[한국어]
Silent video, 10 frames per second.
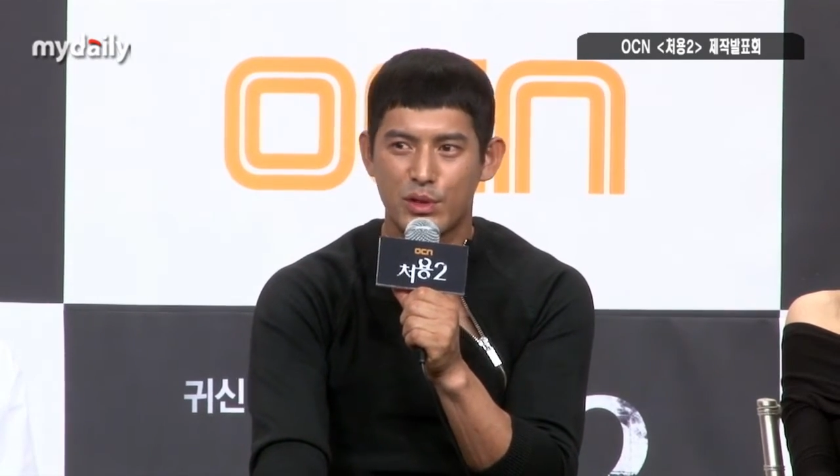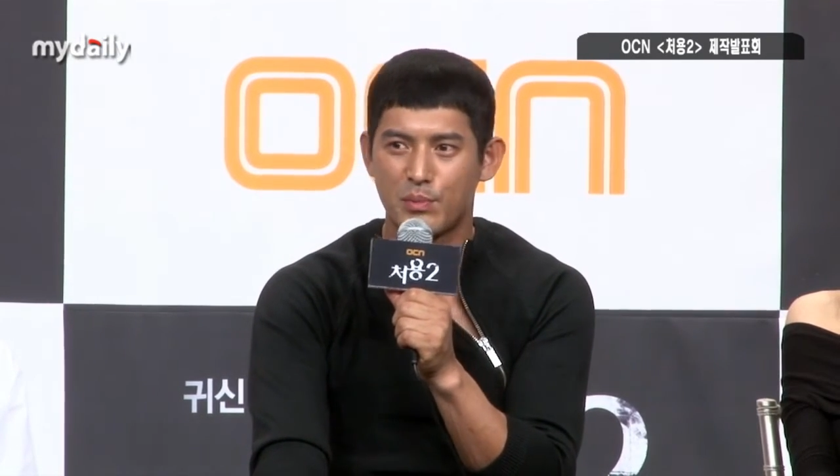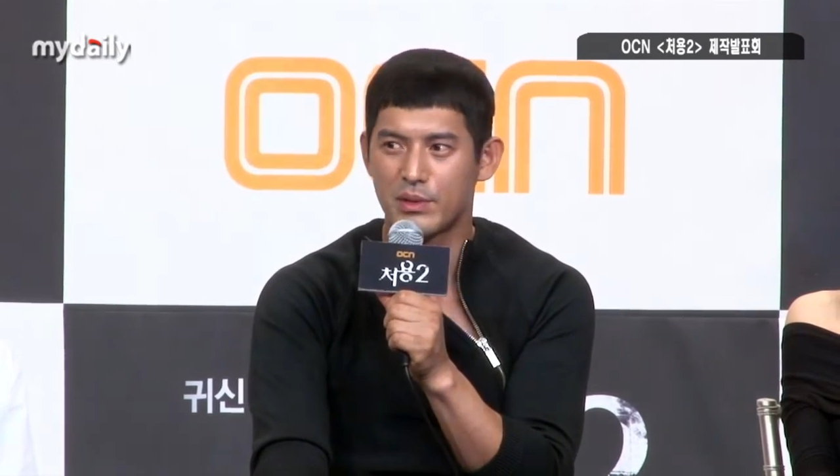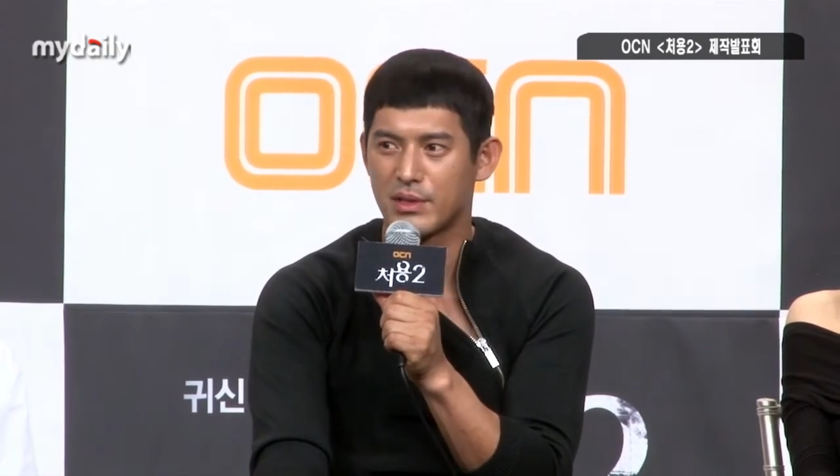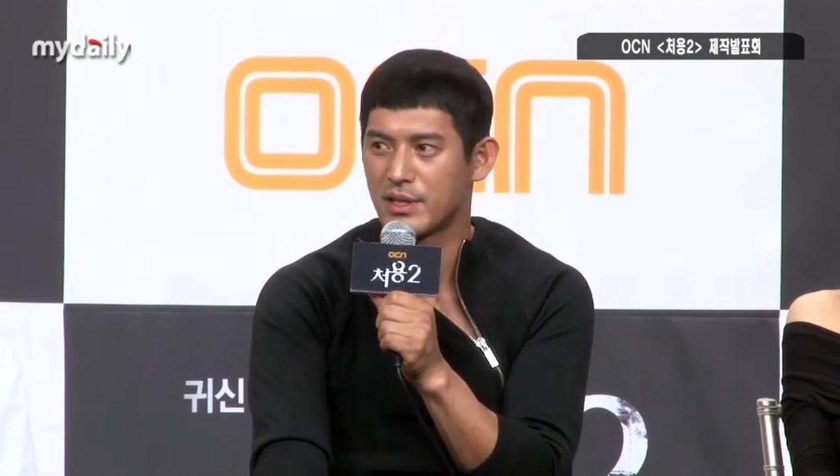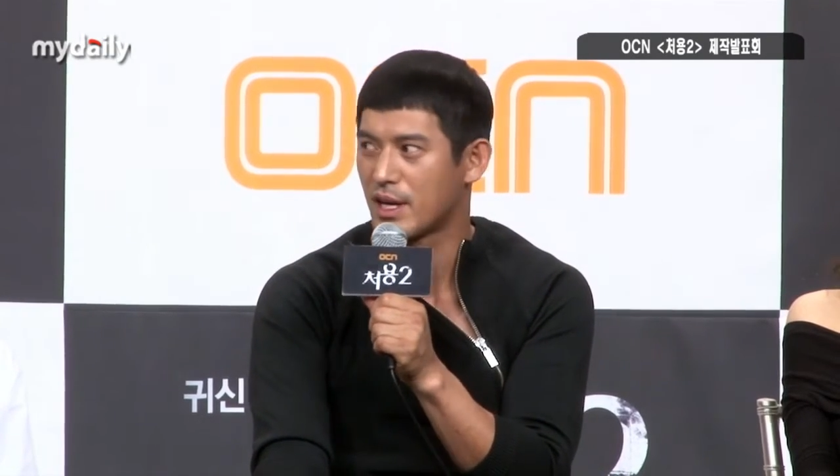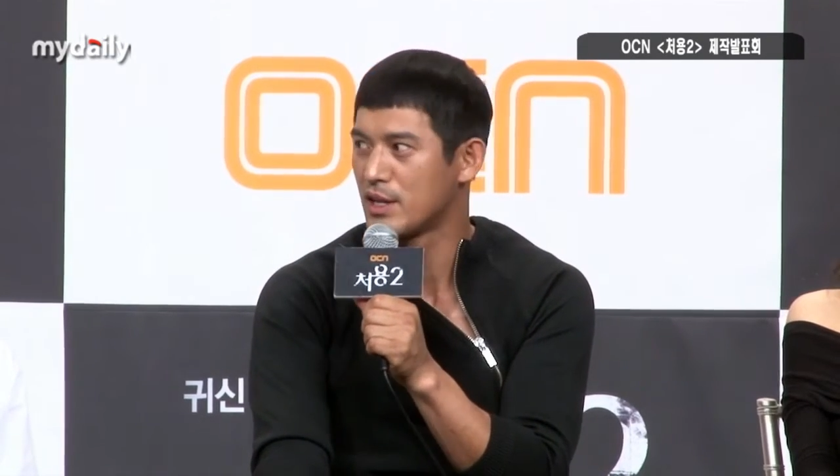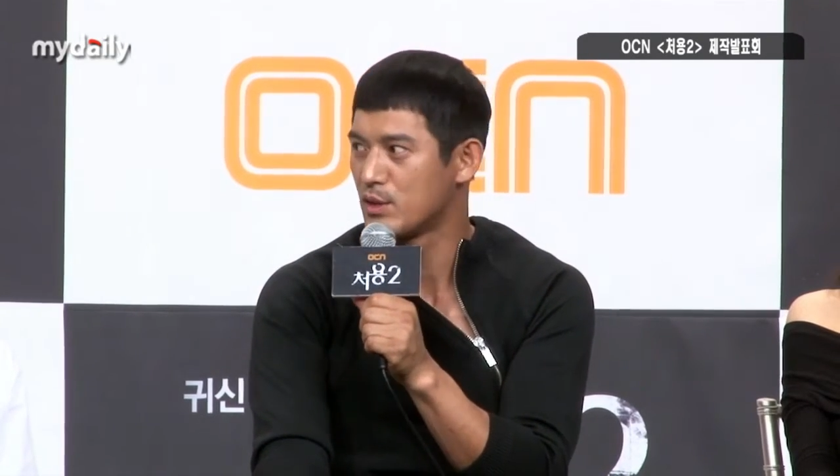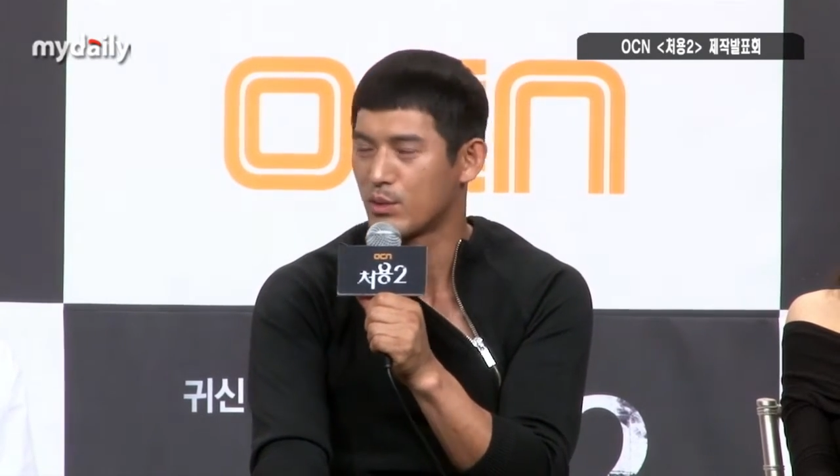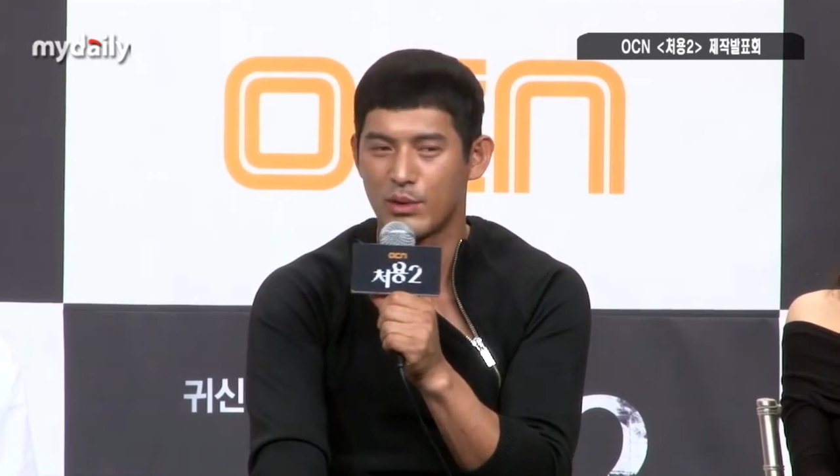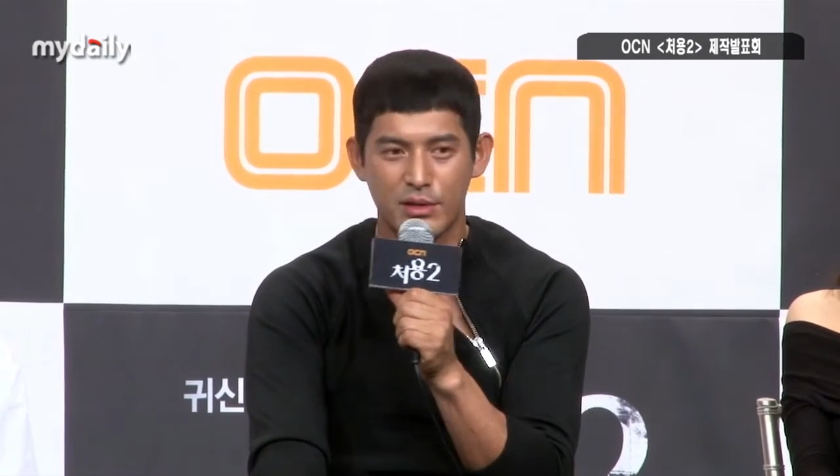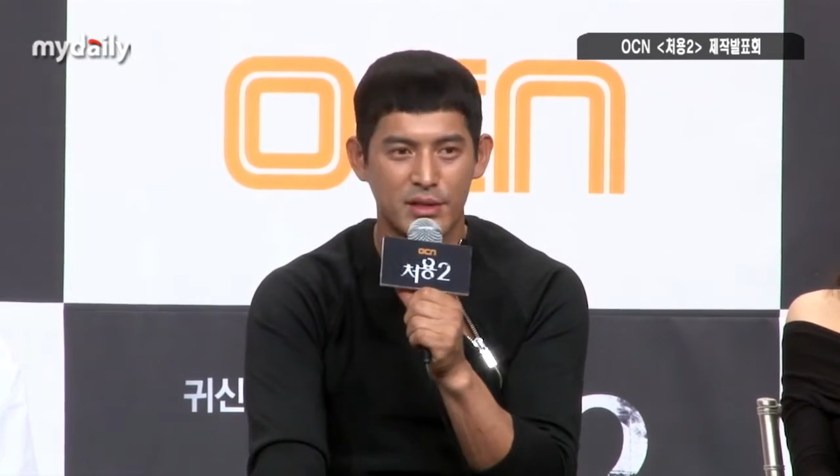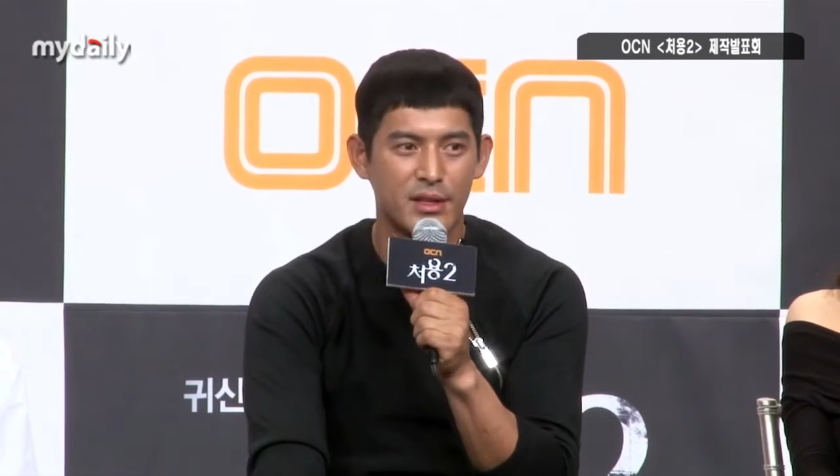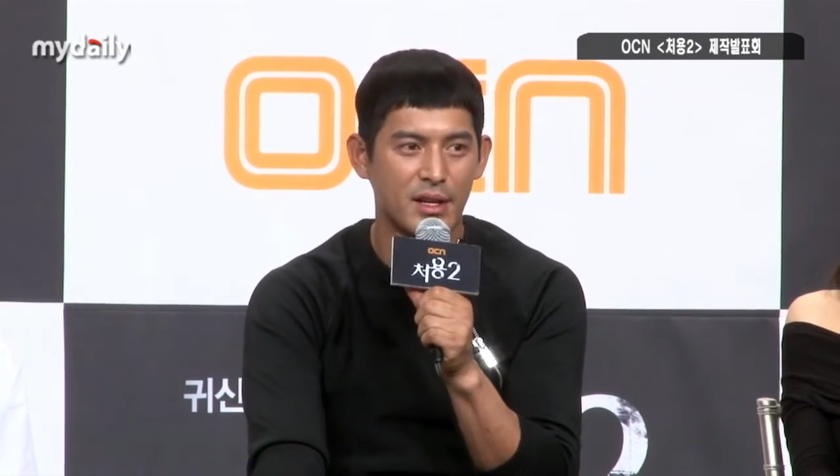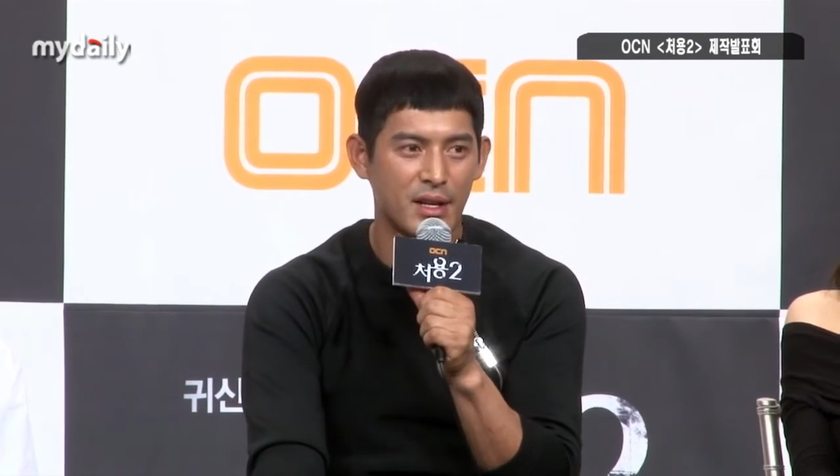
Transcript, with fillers: 싶어서 이제 개인적으로는